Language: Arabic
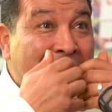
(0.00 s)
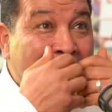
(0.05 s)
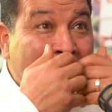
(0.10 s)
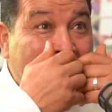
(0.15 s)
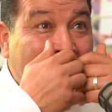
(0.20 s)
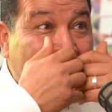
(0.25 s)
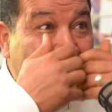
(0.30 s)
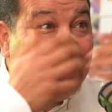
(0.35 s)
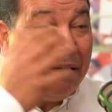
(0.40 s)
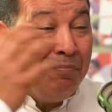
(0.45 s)

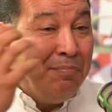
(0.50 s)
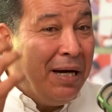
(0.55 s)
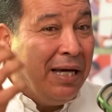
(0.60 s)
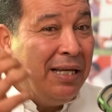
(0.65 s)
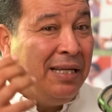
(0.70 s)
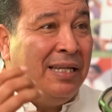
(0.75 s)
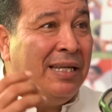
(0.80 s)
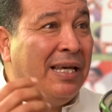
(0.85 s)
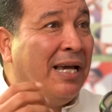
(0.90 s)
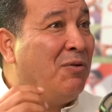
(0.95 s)
اللي تحب
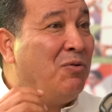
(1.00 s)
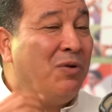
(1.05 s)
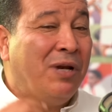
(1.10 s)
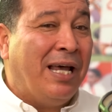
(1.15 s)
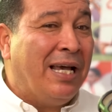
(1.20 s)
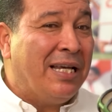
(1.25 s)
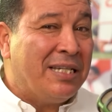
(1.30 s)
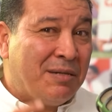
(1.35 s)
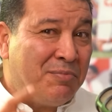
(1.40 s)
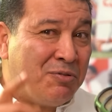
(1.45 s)
عليه
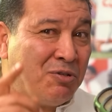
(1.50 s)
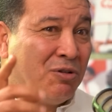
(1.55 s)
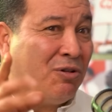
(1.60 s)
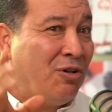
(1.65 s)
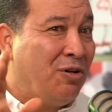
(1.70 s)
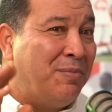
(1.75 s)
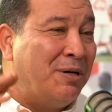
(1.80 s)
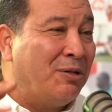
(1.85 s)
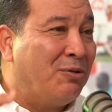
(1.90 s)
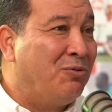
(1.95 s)
اول حاجه باش
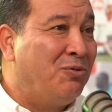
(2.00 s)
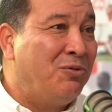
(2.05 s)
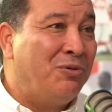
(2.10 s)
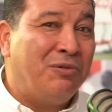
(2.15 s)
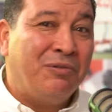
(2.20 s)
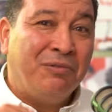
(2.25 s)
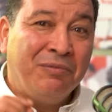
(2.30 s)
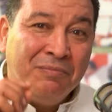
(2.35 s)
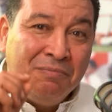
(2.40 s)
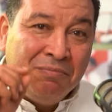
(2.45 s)
تطلبها
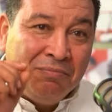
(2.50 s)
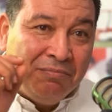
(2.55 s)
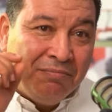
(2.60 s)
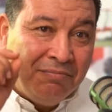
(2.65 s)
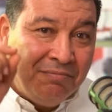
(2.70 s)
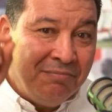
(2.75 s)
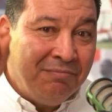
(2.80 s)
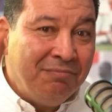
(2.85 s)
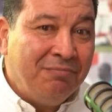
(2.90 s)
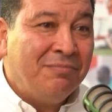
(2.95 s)
تقول
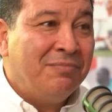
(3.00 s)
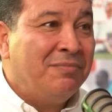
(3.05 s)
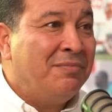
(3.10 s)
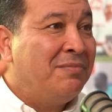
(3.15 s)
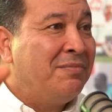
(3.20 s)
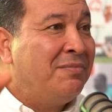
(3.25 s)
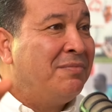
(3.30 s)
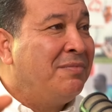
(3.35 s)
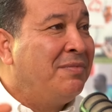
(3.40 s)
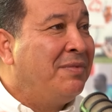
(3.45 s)

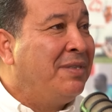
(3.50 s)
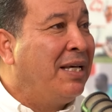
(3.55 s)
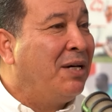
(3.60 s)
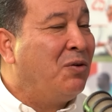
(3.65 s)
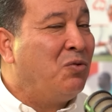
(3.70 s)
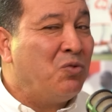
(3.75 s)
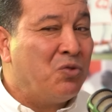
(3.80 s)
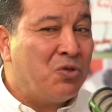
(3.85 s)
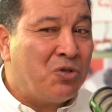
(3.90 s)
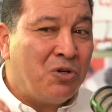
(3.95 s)

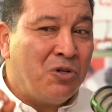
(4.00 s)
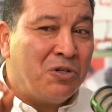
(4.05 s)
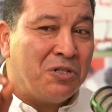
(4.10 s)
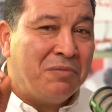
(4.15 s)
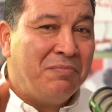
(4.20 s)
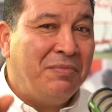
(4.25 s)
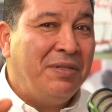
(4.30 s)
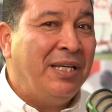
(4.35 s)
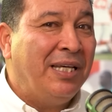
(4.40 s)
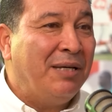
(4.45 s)
ناخذ
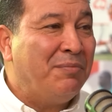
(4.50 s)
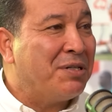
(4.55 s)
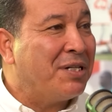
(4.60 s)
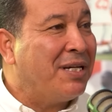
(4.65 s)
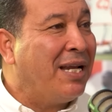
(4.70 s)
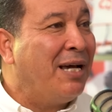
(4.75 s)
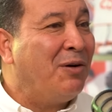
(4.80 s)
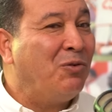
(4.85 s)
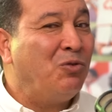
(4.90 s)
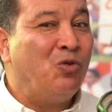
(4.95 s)
الشانس نتاعي
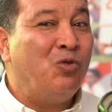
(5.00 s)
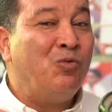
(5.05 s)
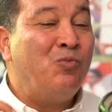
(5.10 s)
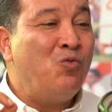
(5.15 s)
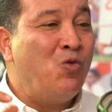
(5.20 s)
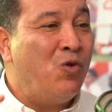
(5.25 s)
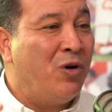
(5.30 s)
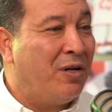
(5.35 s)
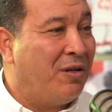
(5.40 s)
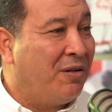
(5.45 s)
باش نعاود او
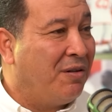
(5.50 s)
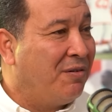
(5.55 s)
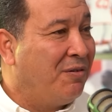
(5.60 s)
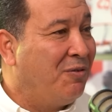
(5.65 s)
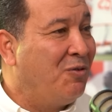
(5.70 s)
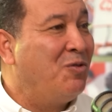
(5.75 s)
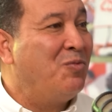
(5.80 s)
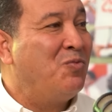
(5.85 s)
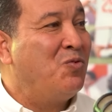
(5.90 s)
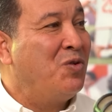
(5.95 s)
موان
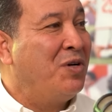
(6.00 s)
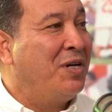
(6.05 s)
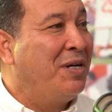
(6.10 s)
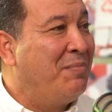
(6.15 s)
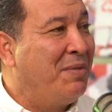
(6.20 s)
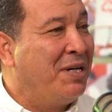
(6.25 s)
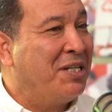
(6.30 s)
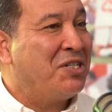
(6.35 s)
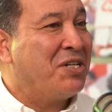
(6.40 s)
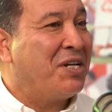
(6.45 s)
او
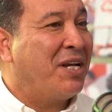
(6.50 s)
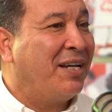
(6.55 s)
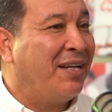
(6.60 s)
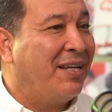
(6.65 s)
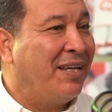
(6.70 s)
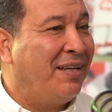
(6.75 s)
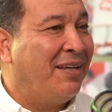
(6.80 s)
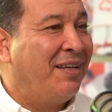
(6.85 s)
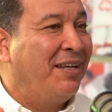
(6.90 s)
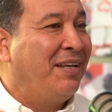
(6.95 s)
موان ماتش
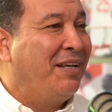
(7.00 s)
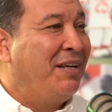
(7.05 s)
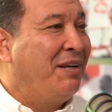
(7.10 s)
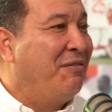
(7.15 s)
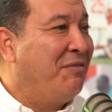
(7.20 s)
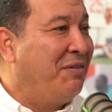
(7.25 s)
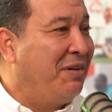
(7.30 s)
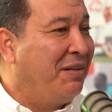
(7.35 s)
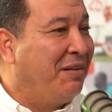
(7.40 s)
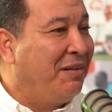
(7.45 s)
هكا
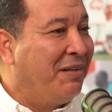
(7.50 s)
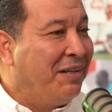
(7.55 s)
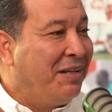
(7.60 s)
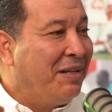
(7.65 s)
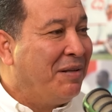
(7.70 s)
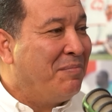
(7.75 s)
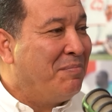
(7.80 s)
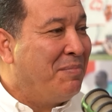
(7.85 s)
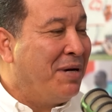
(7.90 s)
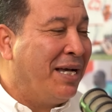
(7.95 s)
في
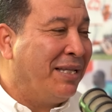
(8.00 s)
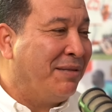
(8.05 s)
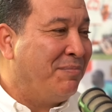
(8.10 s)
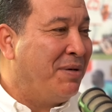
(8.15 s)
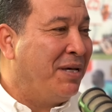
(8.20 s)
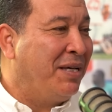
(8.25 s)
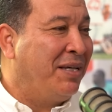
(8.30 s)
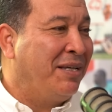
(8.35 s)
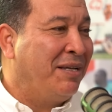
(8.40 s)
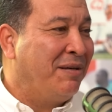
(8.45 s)
بعد
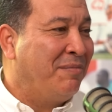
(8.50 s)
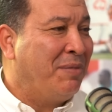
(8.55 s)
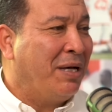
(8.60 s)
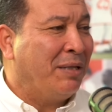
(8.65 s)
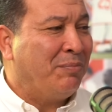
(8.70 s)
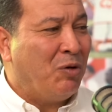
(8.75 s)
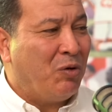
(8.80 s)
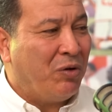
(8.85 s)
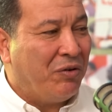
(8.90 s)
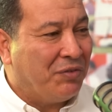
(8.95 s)
ما
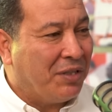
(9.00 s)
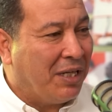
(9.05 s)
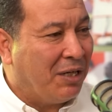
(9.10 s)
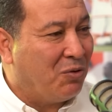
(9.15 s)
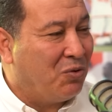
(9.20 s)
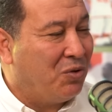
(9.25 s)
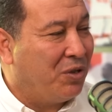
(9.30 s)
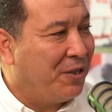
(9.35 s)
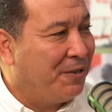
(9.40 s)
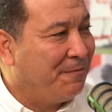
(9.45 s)
بعد ما وقفت على
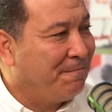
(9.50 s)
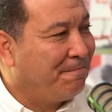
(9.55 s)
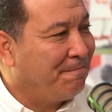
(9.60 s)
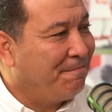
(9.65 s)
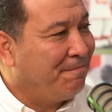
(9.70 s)
الكوره. وانت